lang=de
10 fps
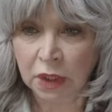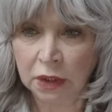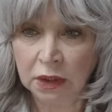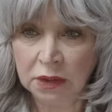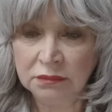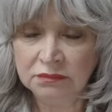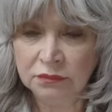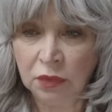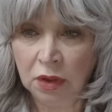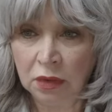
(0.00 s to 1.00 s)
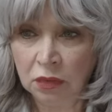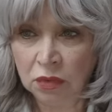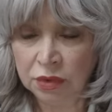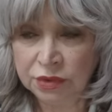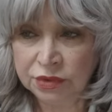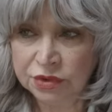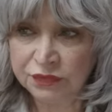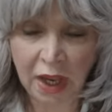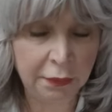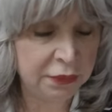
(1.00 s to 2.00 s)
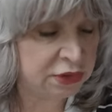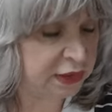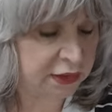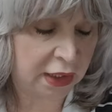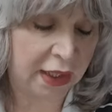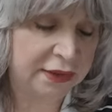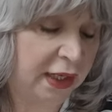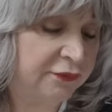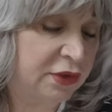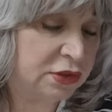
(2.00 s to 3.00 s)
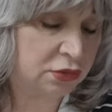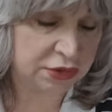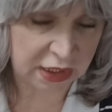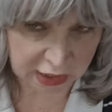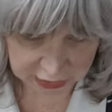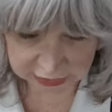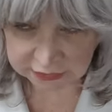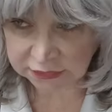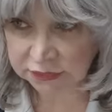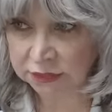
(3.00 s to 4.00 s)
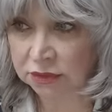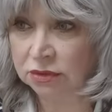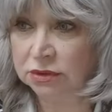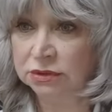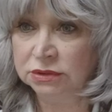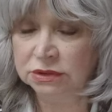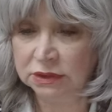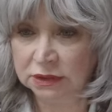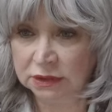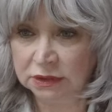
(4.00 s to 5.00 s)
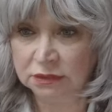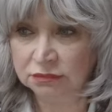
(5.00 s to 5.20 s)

Ähm, und wir haben uns dann halt einfach so unterhalten und äh,